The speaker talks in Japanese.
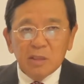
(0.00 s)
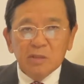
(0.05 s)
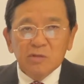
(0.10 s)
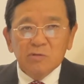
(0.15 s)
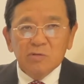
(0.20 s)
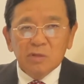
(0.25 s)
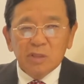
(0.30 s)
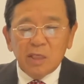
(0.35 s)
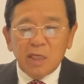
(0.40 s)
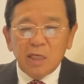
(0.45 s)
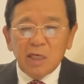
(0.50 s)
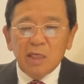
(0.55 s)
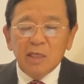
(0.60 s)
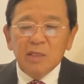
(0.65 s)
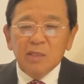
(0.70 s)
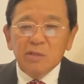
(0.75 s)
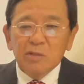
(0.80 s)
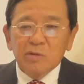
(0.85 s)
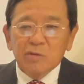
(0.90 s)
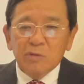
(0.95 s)
そして
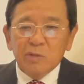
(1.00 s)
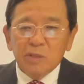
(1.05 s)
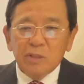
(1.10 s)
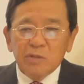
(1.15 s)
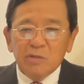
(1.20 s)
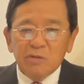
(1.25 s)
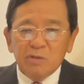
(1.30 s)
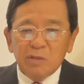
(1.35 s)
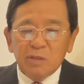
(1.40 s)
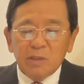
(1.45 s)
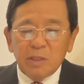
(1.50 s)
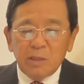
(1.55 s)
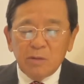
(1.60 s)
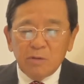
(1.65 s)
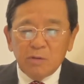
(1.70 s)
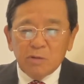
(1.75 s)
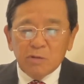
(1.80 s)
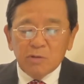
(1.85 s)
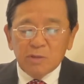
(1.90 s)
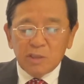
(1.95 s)
それについての